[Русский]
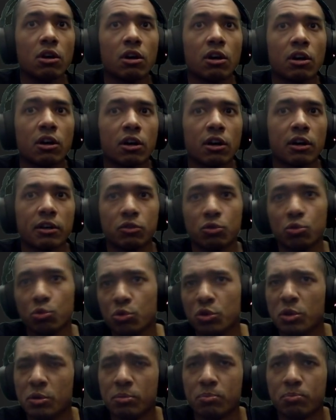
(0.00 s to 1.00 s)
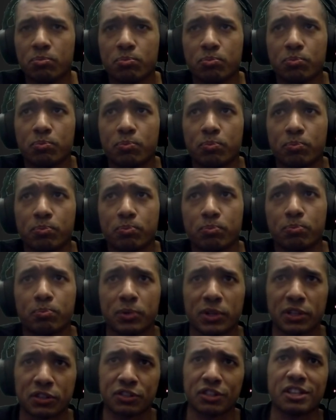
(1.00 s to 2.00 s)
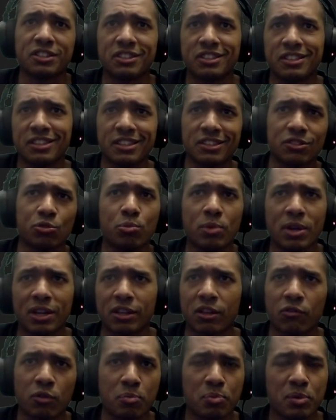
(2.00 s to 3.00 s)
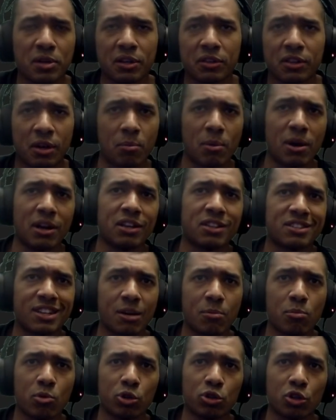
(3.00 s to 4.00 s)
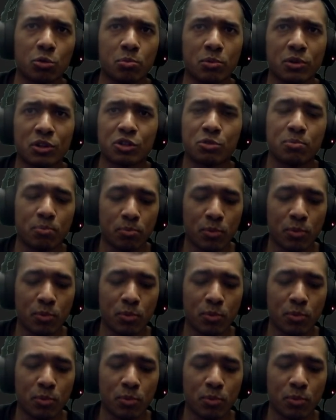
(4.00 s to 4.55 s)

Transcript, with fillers: А, ну и в процессе, если у меня там VPN нормально заработает, мы, раз...